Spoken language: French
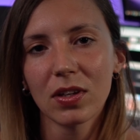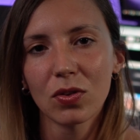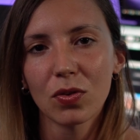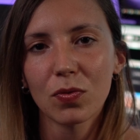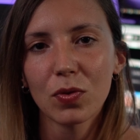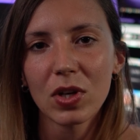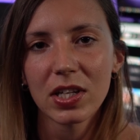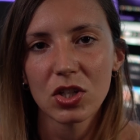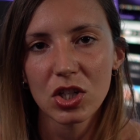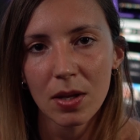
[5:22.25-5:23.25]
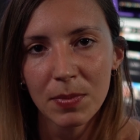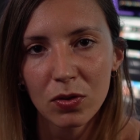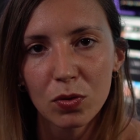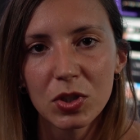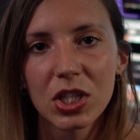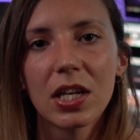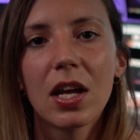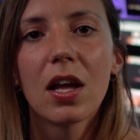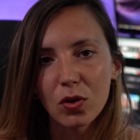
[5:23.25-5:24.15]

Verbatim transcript: et ne volez jamais d'objets.